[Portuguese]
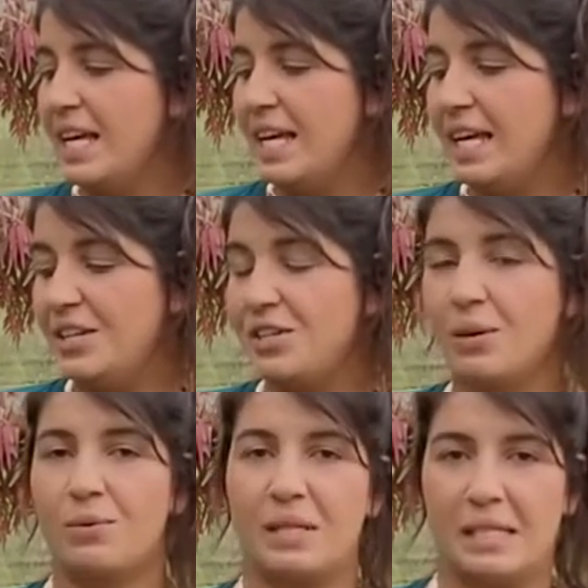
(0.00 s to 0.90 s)
Ele tinha
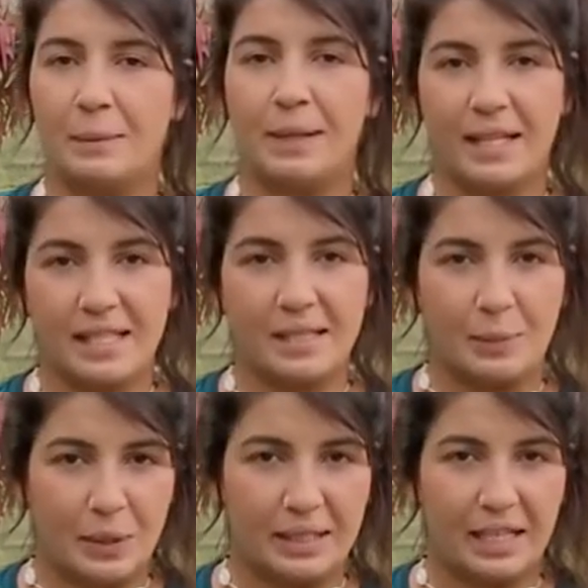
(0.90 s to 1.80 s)
alguns exemplares dessa
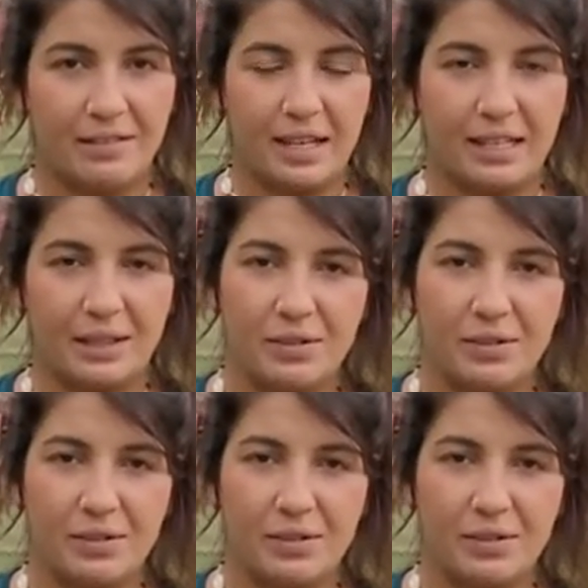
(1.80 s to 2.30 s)
planta na varanda,